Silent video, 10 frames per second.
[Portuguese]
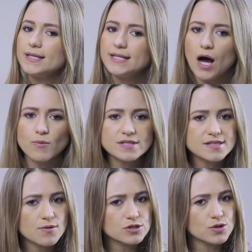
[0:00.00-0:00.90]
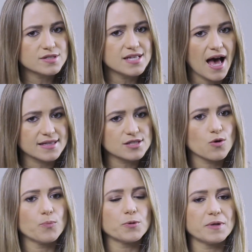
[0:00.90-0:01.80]
não estão associadas
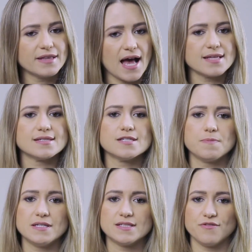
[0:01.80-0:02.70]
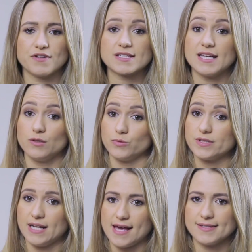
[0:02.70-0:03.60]
com propriedades específicas da
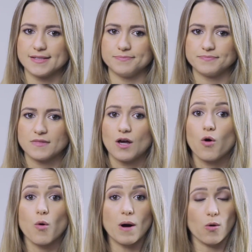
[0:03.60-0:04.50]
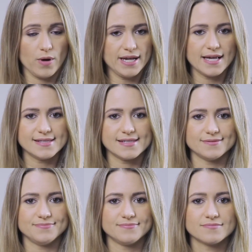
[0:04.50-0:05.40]
luz laser, como a coerência,